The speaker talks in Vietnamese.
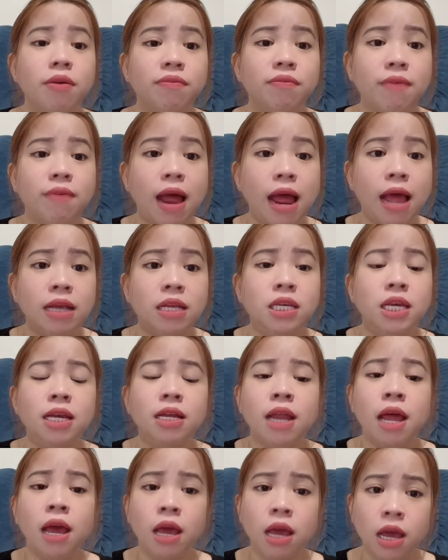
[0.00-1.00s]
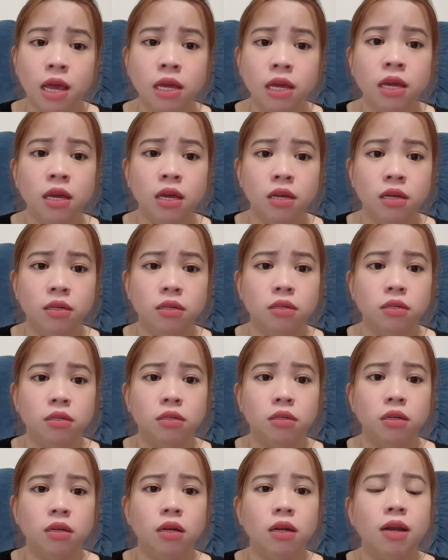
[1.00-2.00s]
và chị để ý
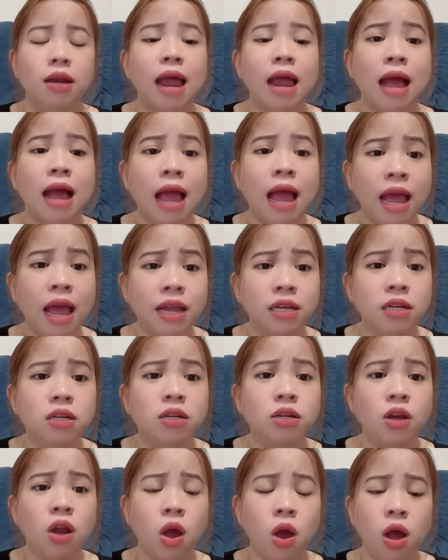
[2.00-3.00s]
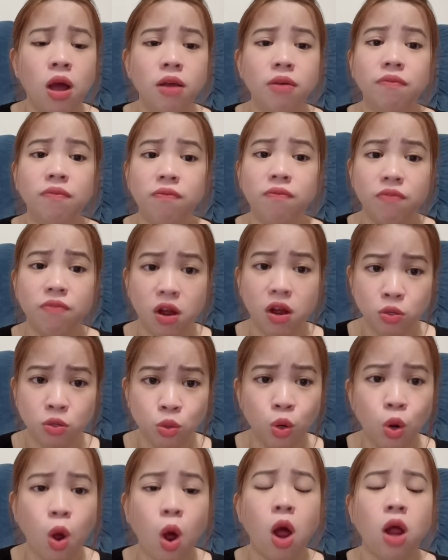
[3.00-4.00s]
là hai đứa nó
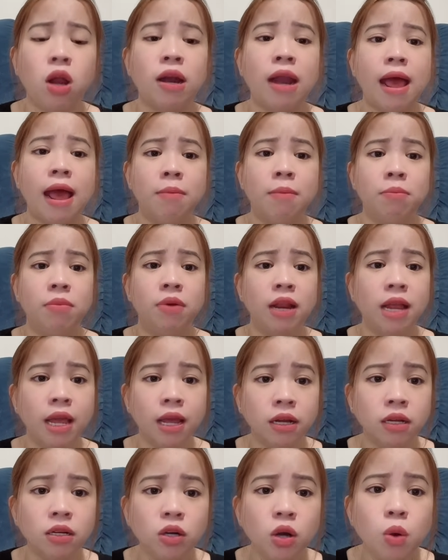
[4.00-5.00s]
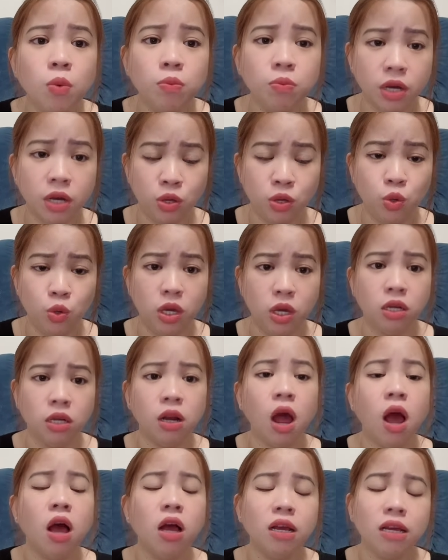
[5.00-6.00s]
vẫn còn làm lén lút cái chuyện
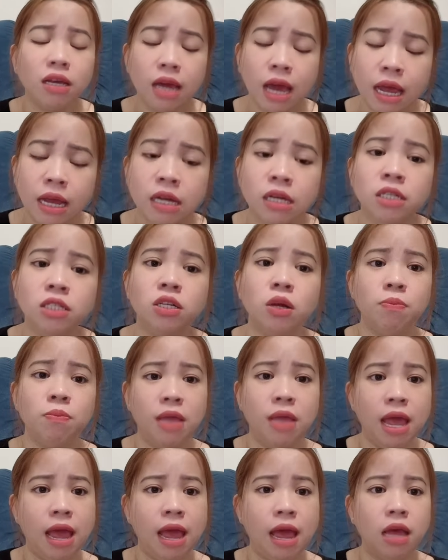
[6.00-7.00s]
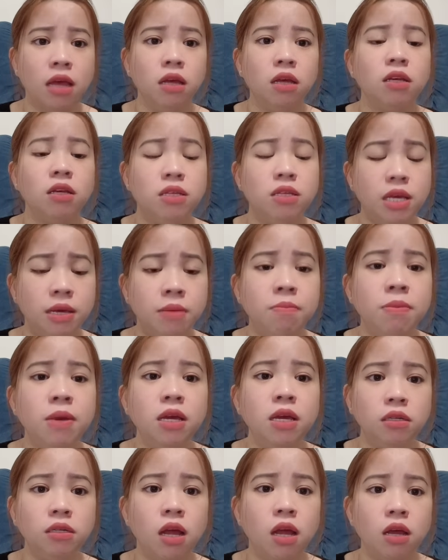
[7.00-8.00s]
đó ngay trong nhà chị
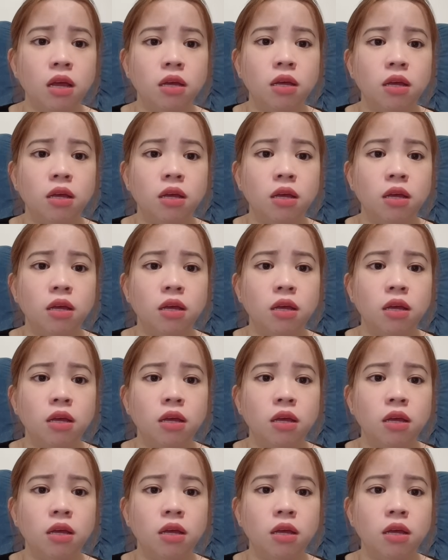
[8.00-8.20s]
biết đó